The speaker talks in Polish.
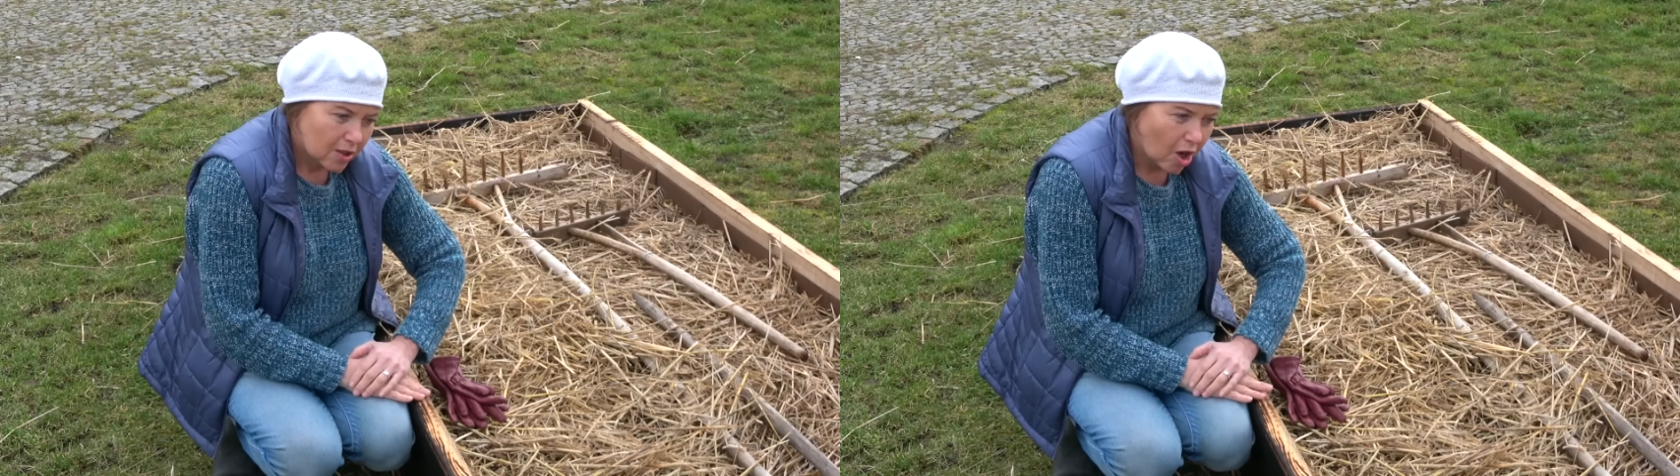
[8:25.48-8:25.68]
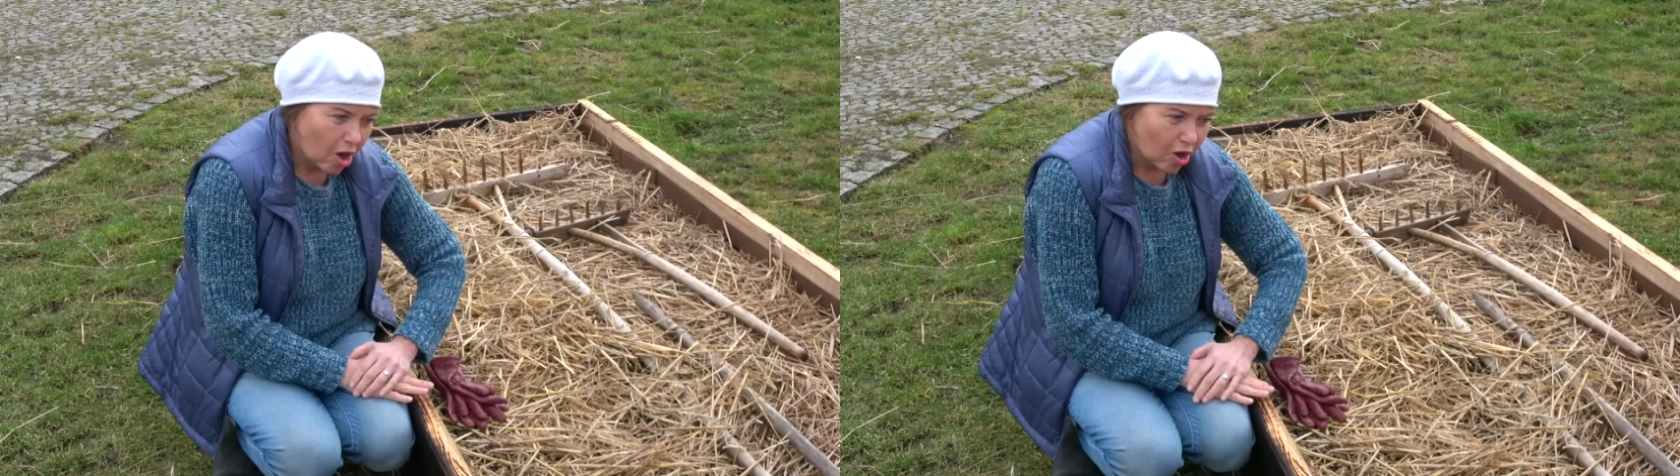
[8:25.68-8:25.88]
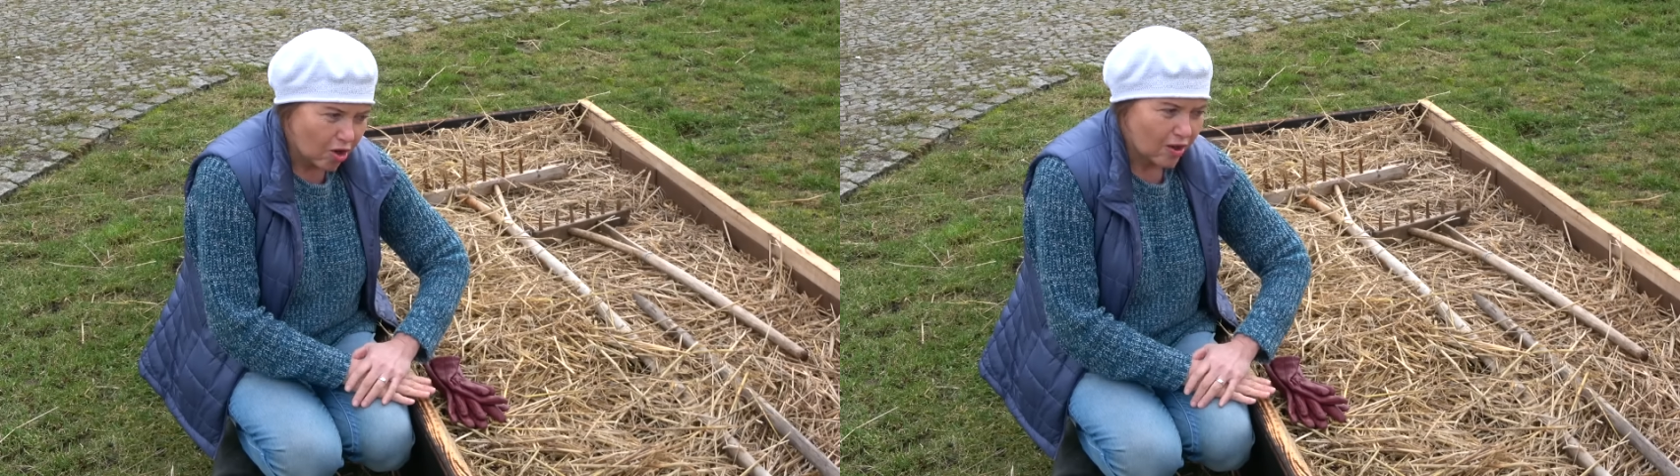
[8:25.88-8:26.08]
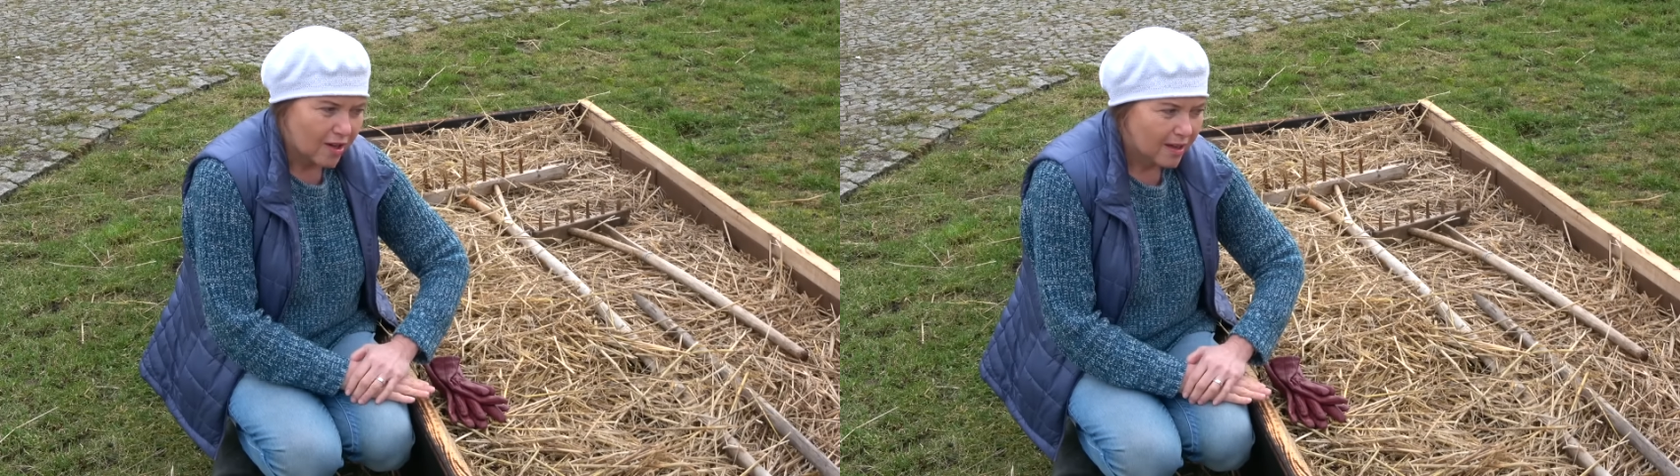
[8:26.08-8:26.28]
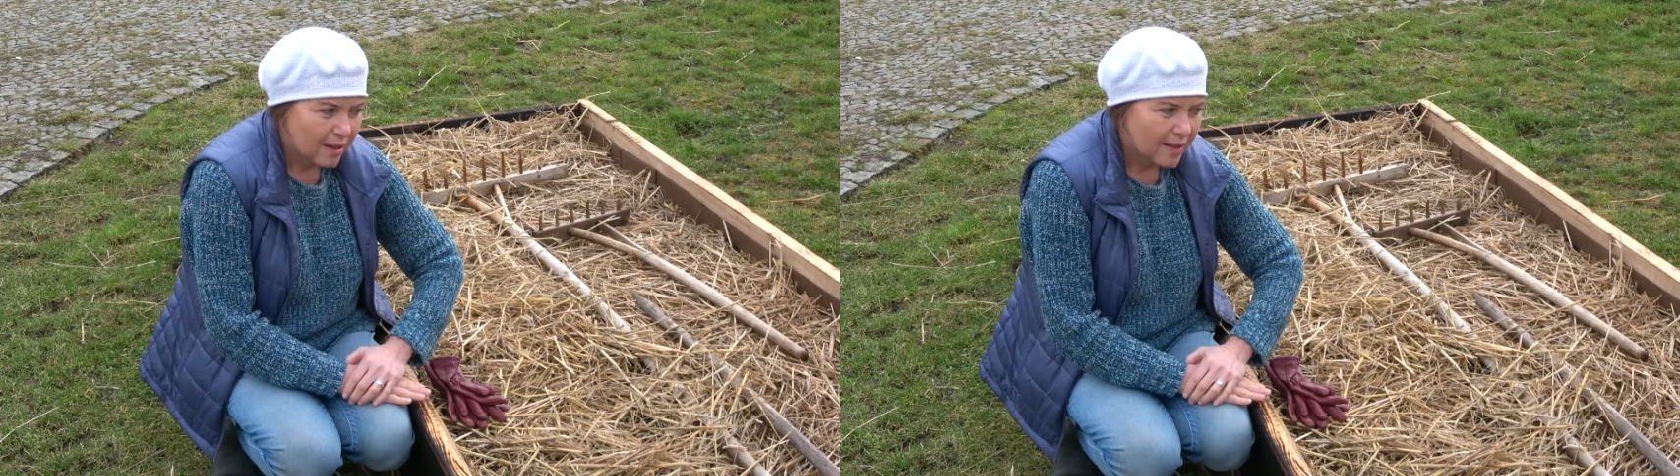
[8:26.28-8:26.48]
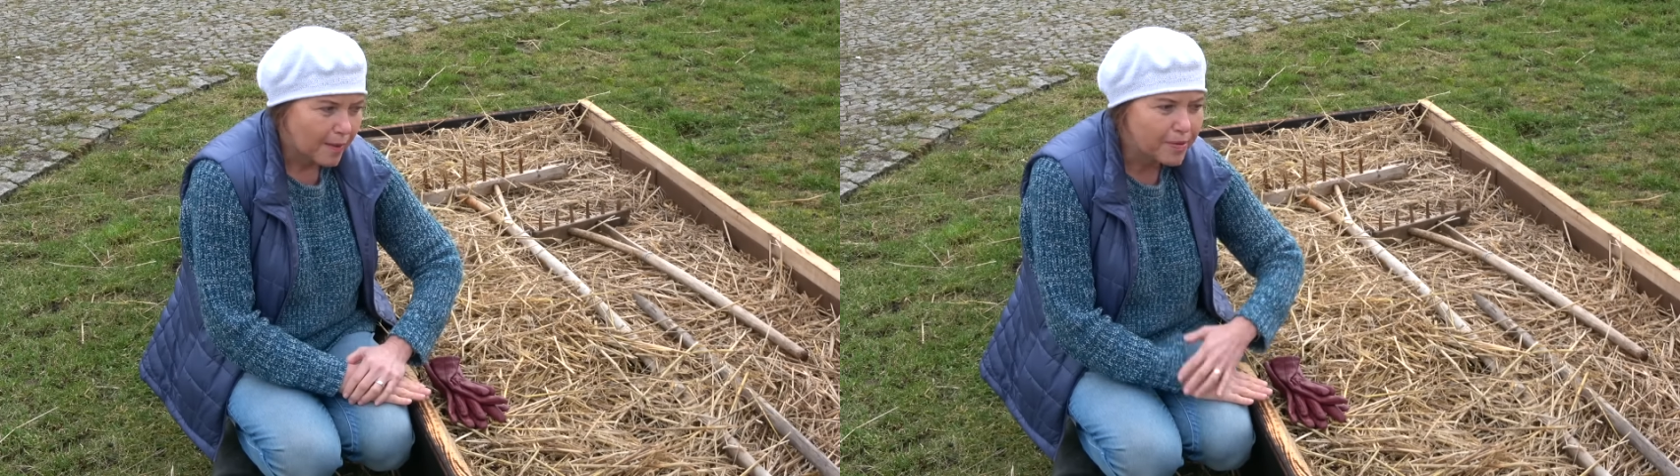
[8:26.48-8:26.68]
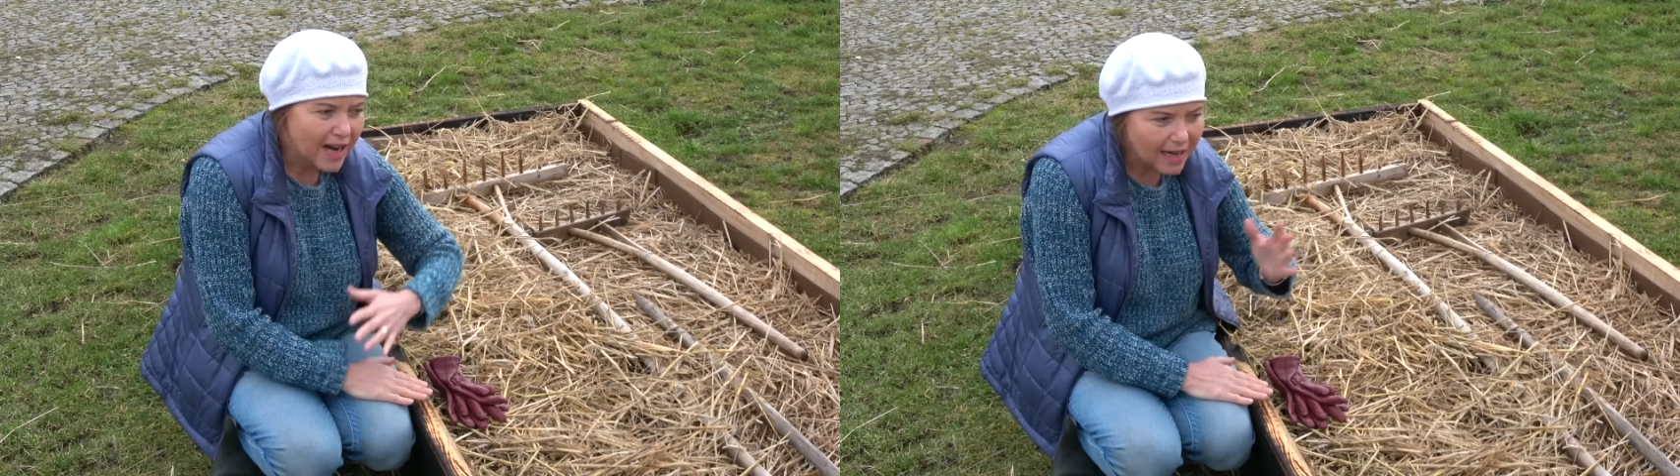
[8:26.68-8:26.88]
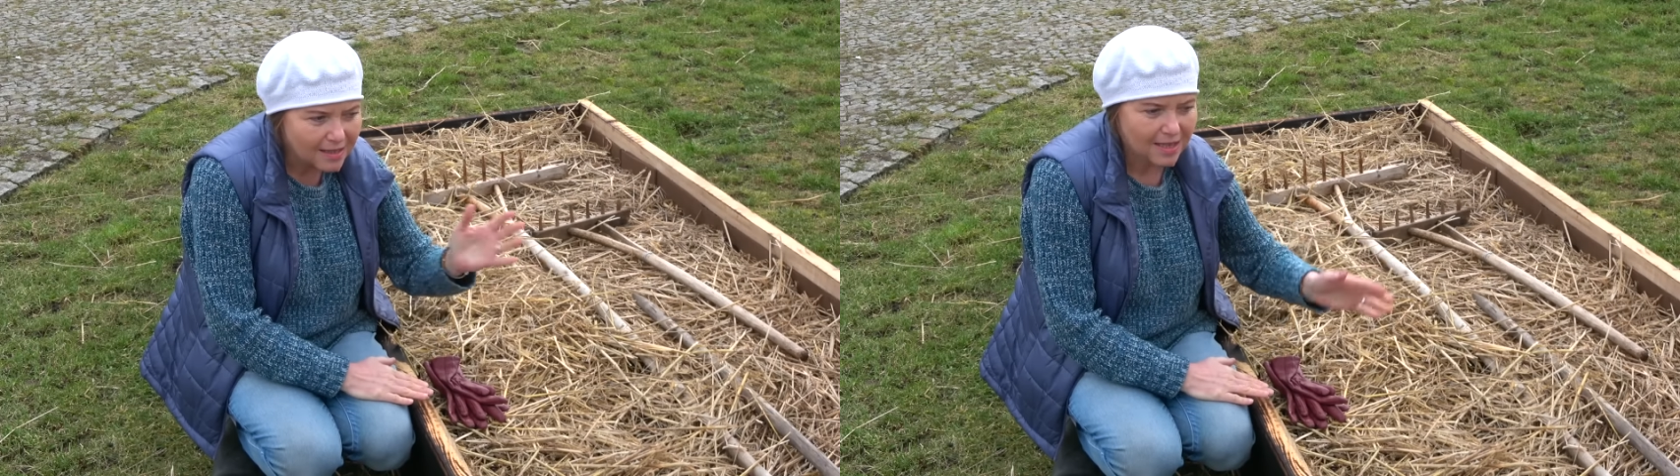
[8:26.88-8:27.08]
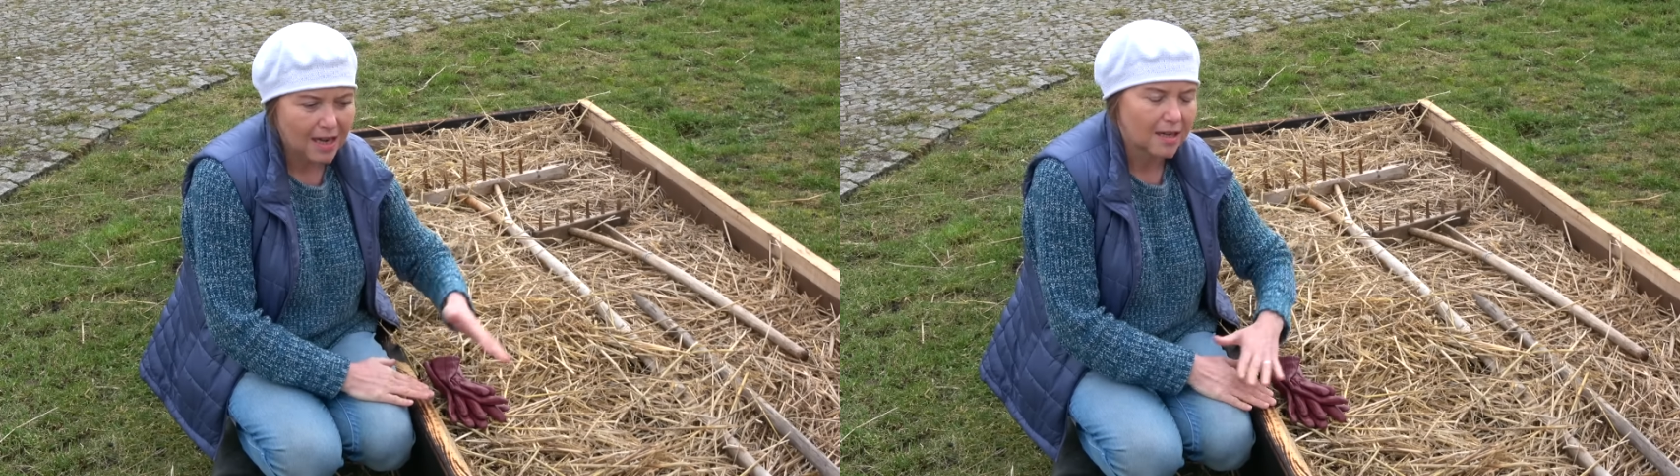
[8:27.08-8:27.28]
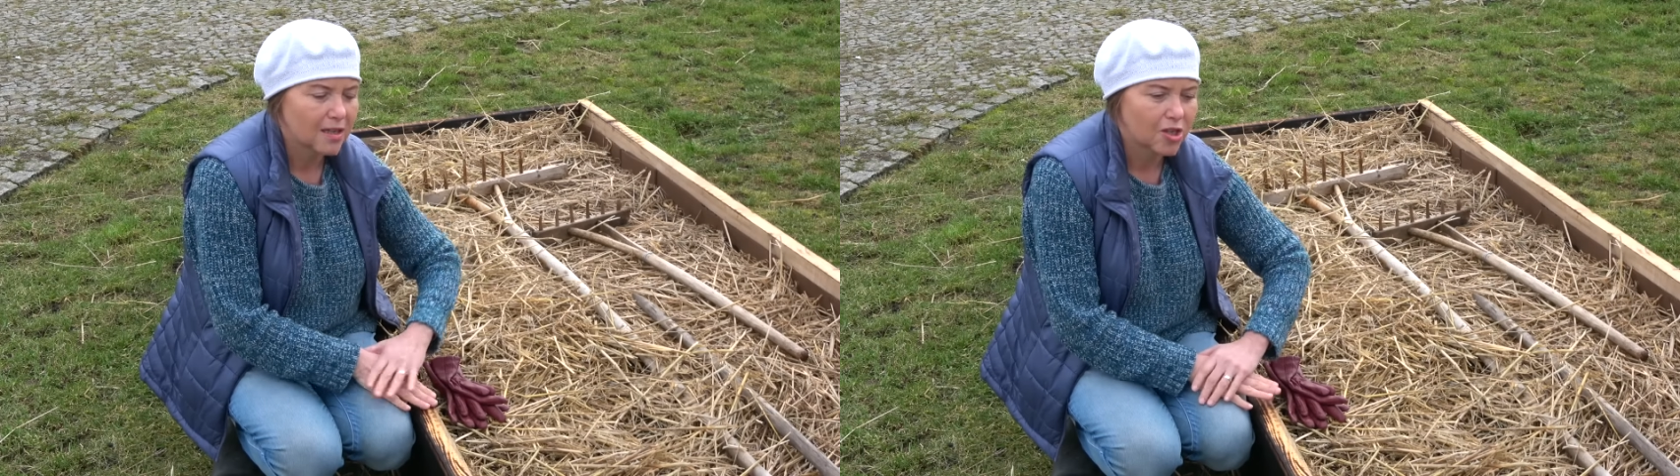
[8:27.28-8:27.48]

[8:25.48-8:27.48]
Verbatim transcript: To ta praca,